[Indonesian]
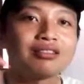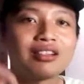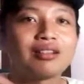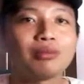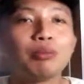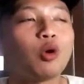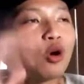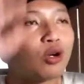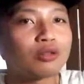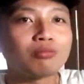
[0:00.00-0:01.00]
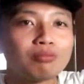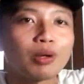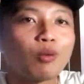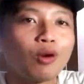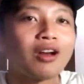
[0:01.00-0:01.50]
ya memohon
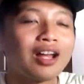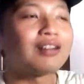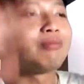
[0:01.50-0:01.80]
permohonan